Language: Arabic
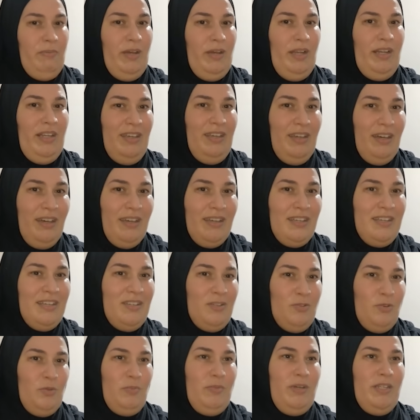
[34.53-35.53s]
عليه
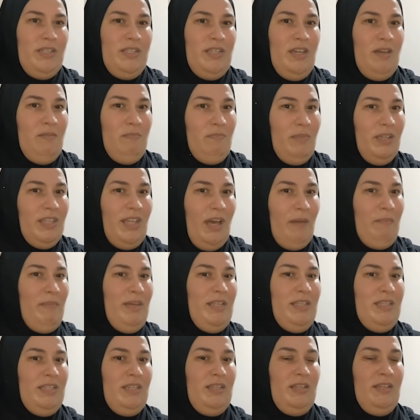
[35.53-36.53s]
سومه دياب مطعم
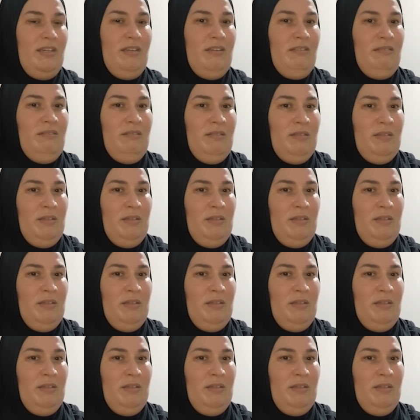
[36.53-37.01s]
منزلي